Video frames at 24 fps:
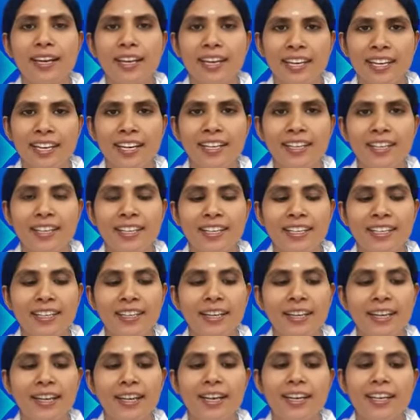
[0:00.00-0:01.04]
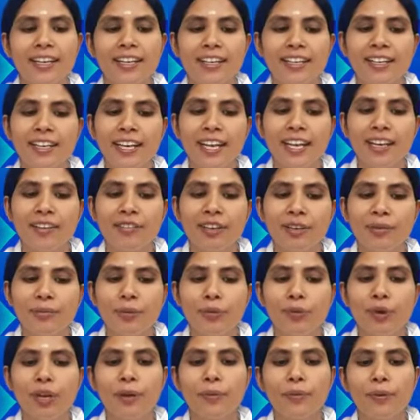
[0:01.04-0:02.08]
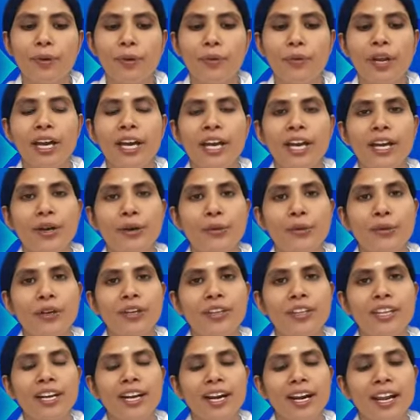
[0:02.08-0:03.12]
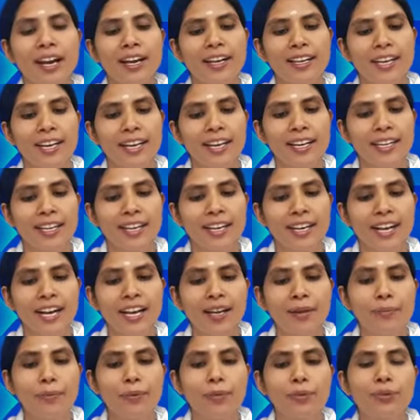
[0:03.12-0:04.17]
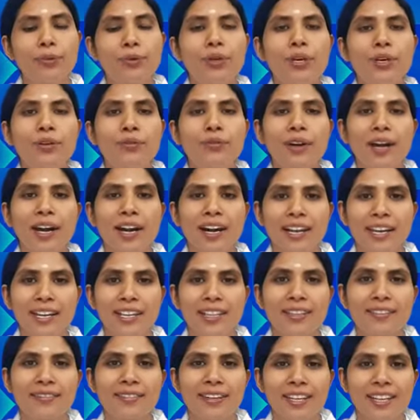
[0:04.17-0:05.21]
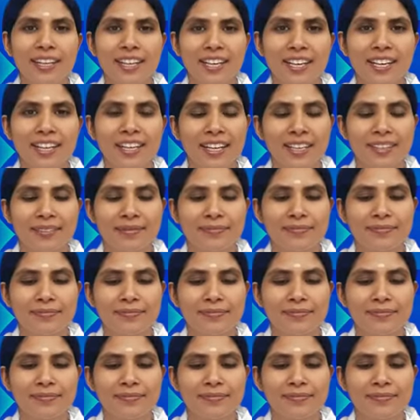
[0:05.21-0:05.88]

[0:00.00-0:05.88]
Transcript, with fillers: இரண்டு நினைவின் மூலம் கூட குழந்தைகளாகிய நீங்கள் புத்துணர்வு அடைந்து விடுகிறீர்கள்